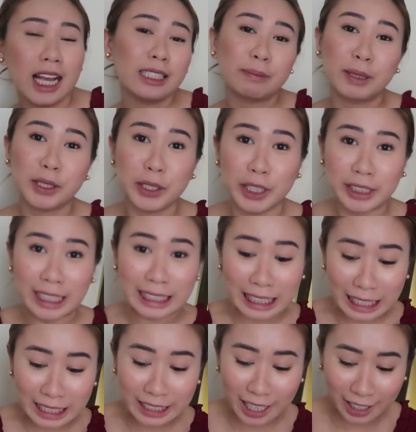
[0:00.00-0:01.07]
Last but
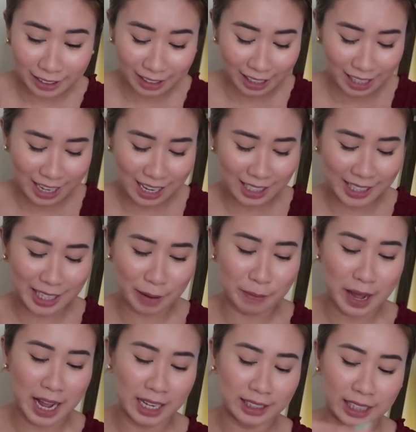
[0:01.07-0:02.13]
certainly not the least na
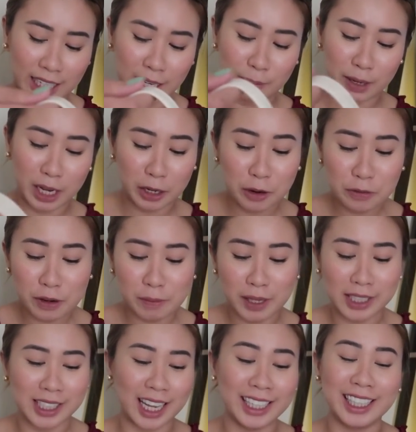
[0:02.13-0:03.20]
bag na nabili ko from
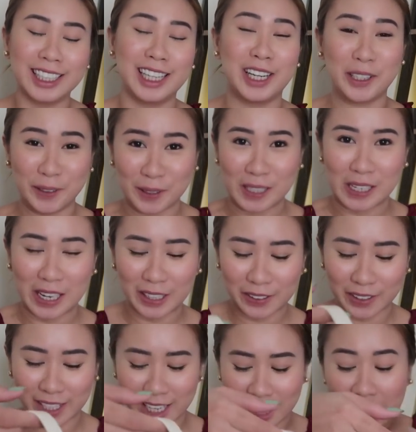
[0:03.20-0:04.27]
Lazada na nagustuhan
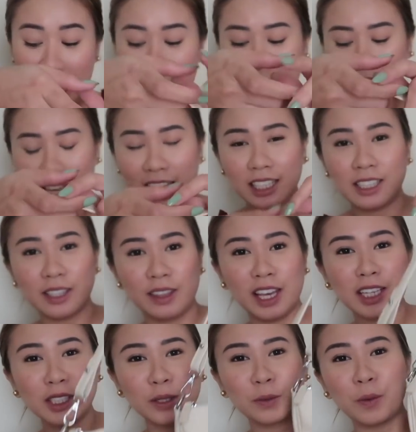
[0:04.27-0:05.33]
ko din is
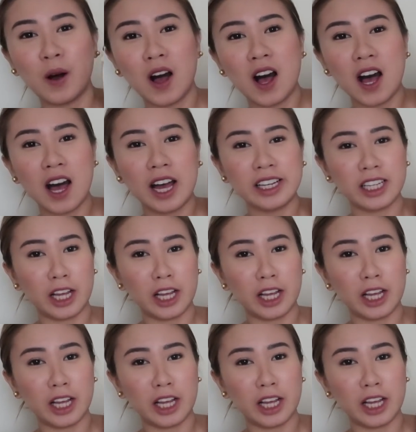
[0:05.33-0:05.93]
this one.